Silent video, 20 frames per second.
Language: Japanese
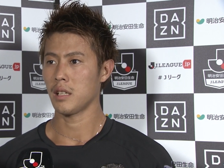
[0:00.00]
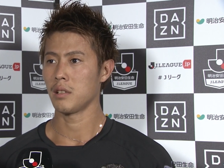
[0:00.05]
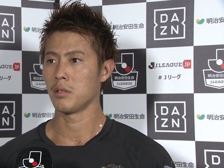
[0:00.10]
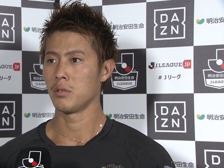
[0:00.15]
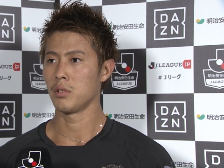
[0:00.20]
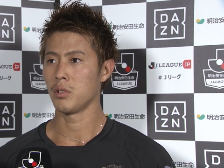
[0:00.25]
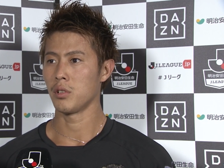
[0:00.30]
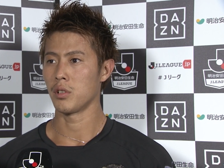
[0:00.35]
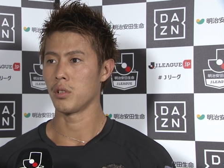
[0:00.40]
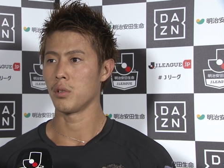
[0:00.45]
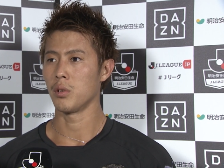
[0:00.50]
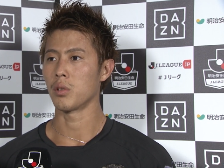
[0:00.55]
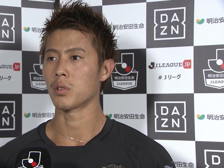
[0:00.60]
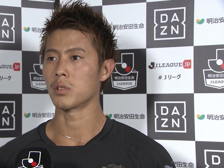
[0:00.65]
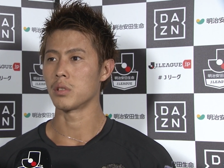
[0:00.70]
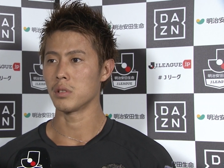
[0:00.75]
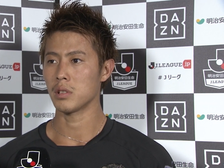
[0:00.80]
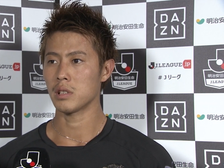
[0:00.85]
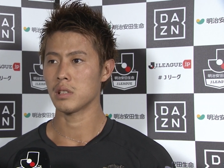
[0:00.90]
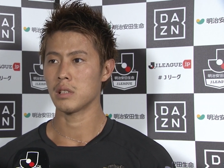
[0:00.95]
運動量を多
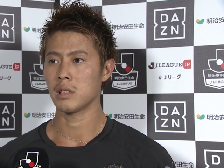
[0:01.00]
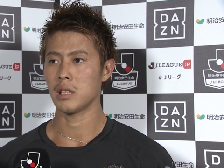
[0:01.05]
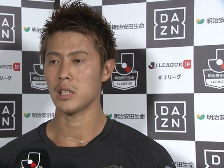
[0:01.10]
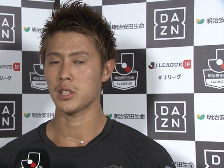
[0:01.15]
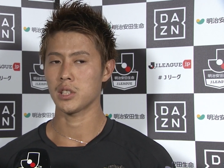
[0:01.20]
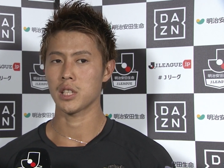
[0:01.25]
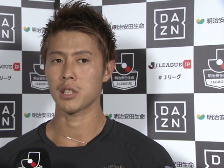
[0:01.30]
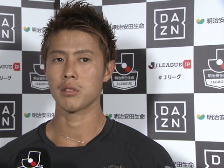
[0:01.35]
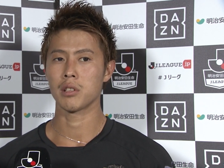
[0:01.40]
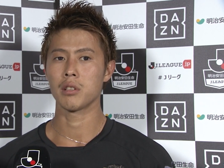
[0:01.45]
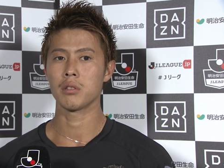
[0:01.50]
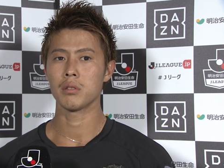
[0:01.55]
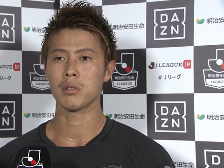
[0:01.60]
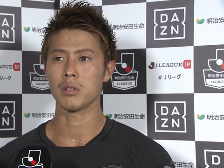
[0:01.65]
く走ってくれる